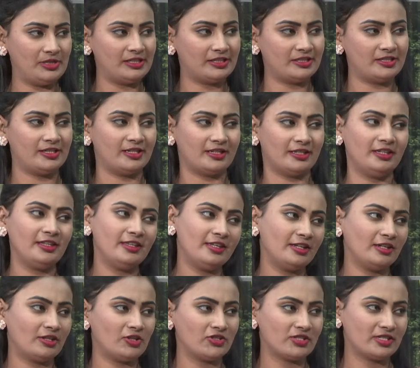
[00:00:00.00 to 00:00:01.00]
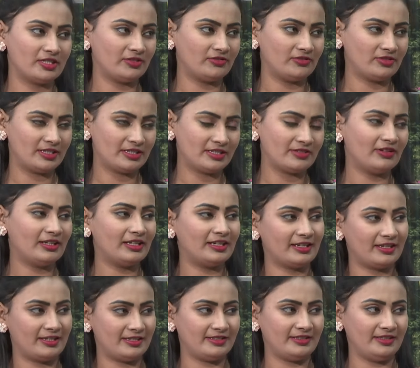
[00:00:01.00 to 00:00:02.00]
మిల్క్ షేక్ని దీంట్లో సర్వ్ చేసి
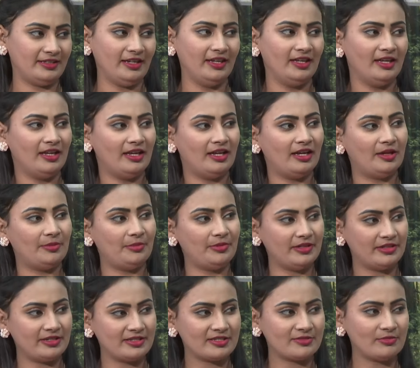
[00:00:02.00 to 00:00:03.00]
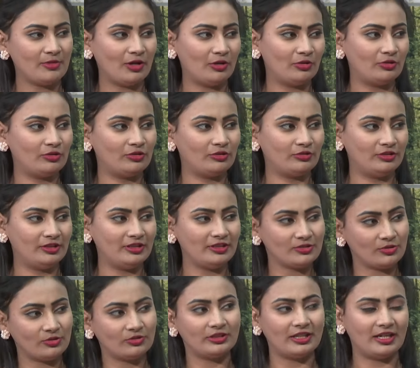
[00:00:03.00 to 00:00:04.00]
వాళ్ళకి ఇస్తే అపియరెన్స్ బాగుంటుంది
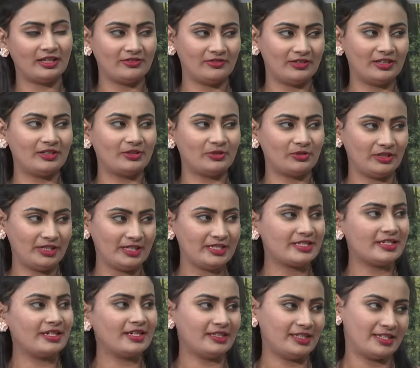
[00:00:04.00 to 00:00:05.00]
సో దానివల్ల కూడా ఈజీగా